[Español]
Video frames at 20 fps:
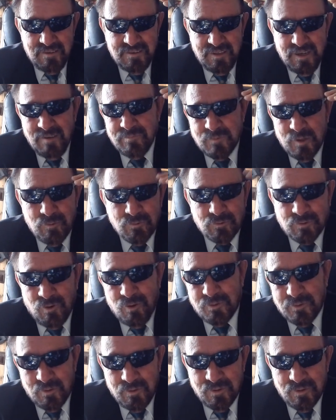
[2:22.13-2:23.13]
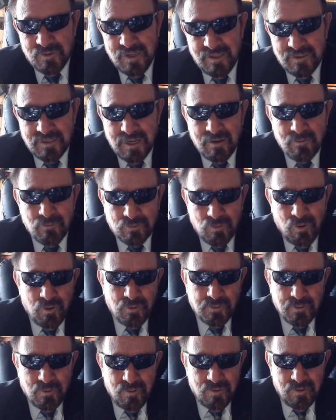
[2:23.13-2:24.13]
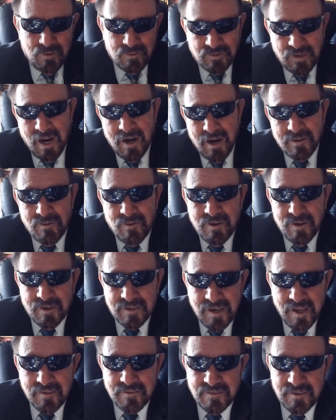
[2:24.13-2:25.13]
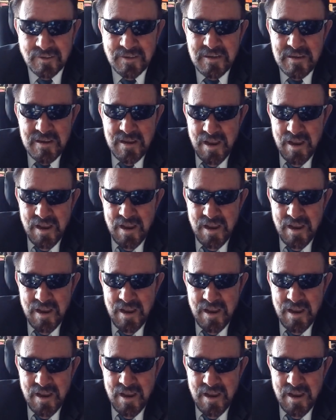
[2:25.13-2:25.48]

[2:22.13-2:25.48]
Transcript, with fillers: delante de nosotros, detrás de nosotros, los arios, las razas,